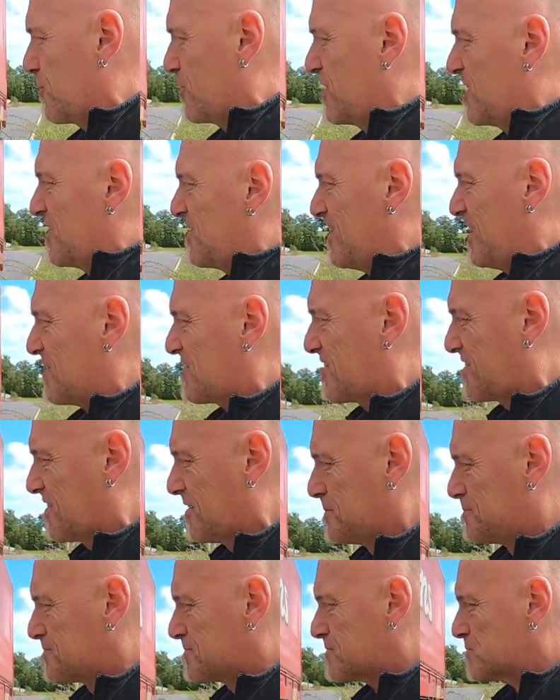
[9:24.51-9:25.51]
Und ihr seht,
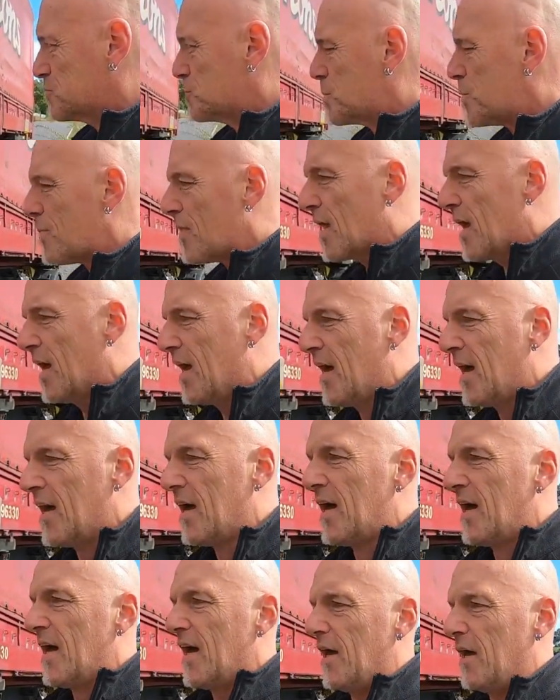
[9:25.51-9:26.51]

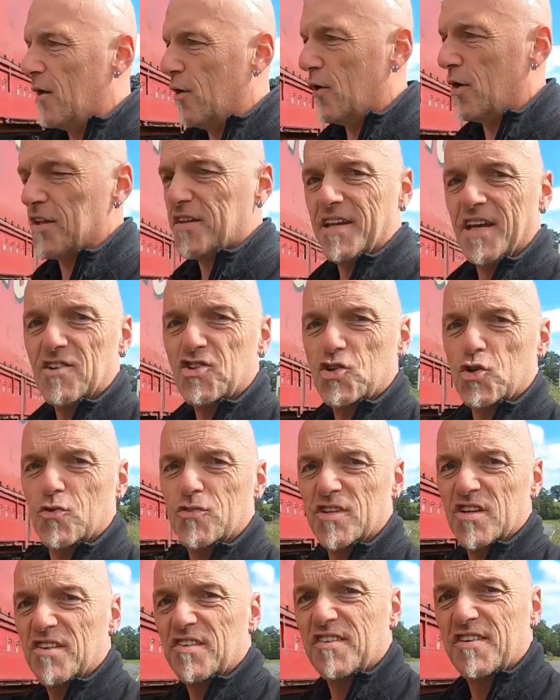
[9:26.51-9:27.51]
er hört jetzt
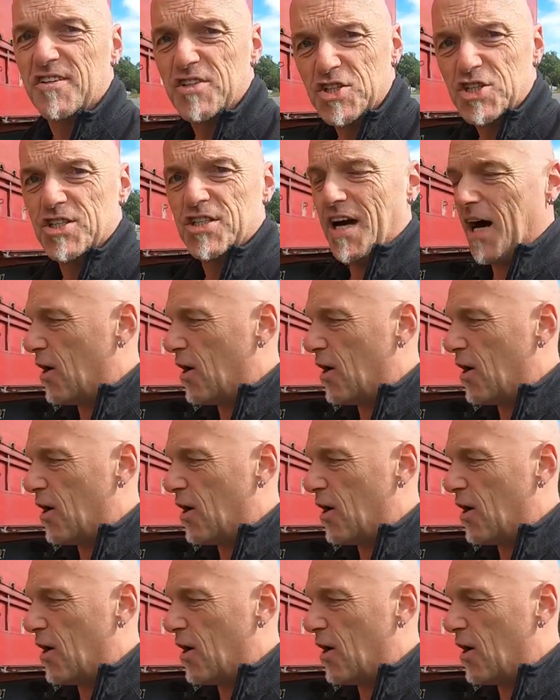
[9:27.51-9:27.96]
schon das Zischen